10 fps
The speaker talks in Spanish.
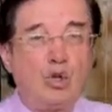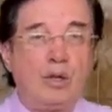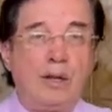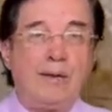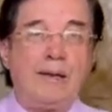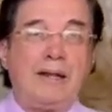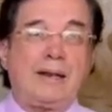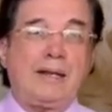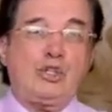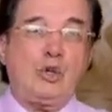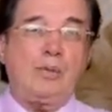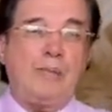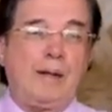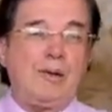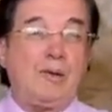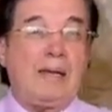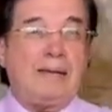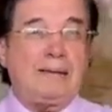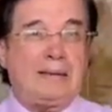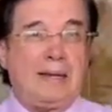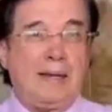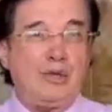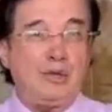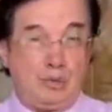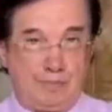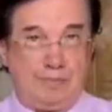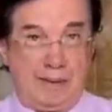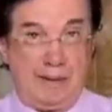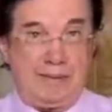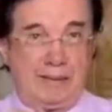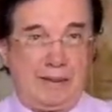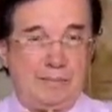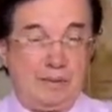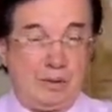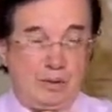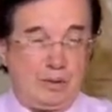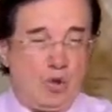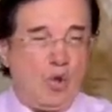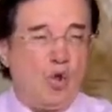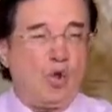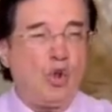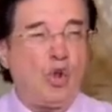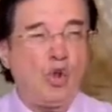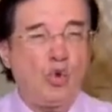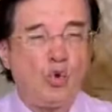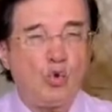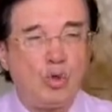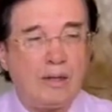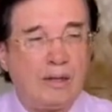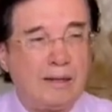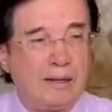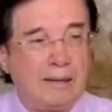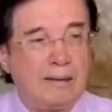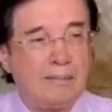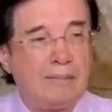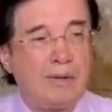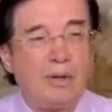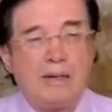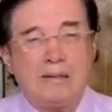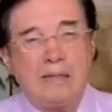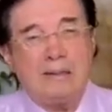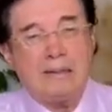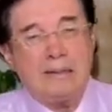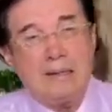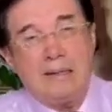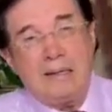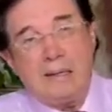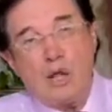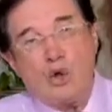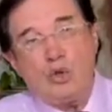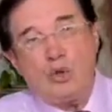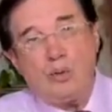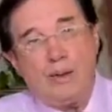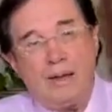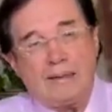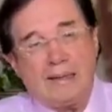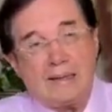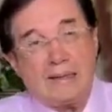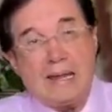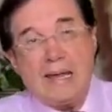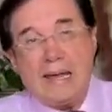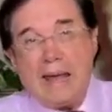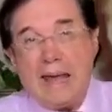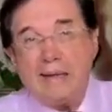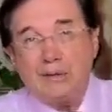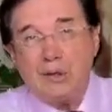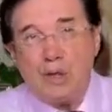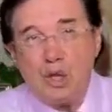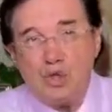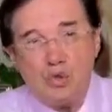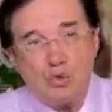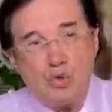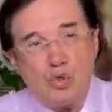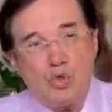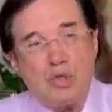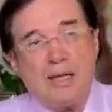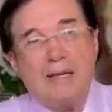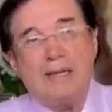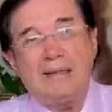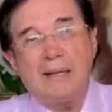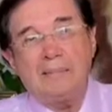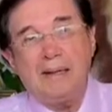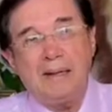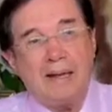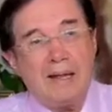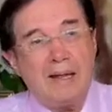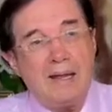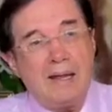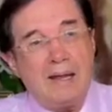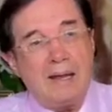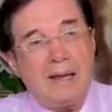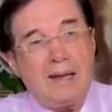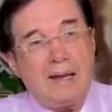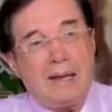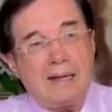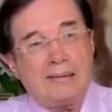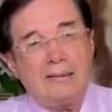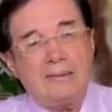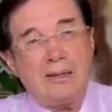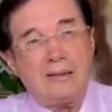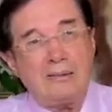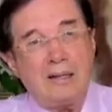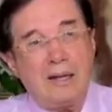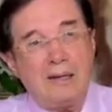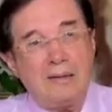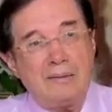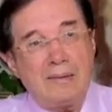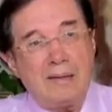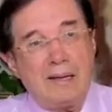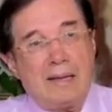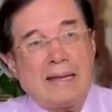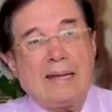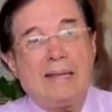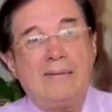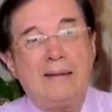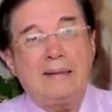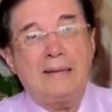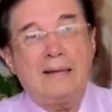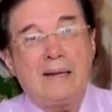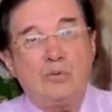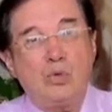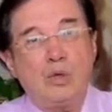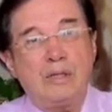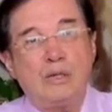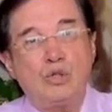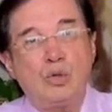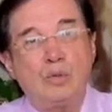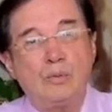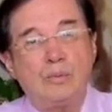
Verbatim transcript: debería resolverlo entre ellos para evitar pues el cruce de violencias y la continuidad de las guerras, entre ellos sin que interviniera el ejército nacional que debía tener autorización